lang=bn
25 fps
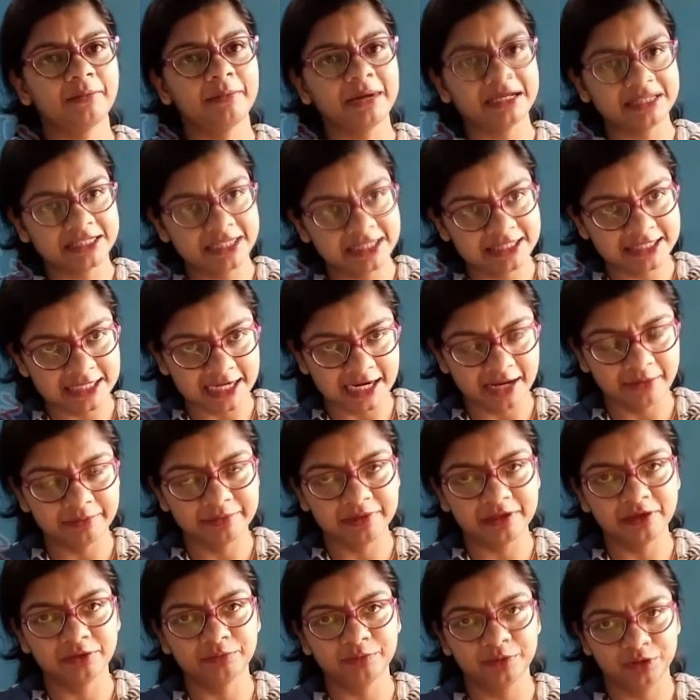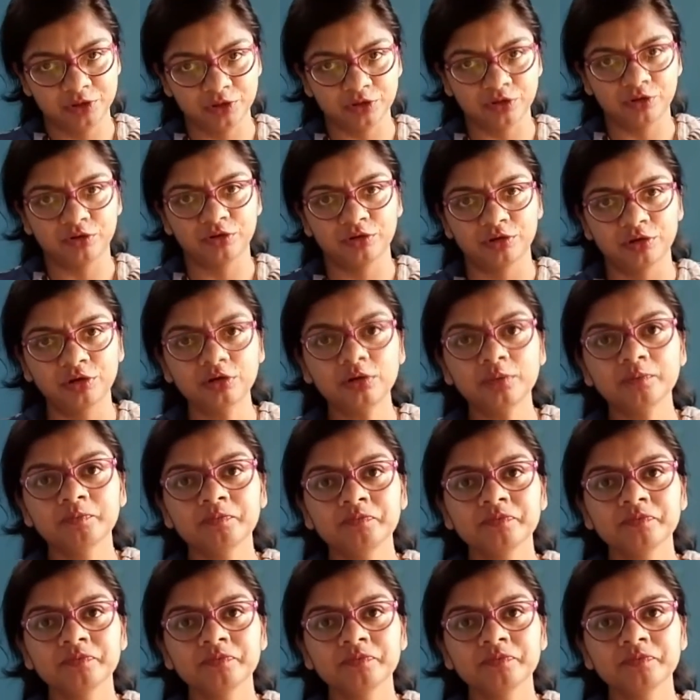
মাছের চারা বিতরণ হলো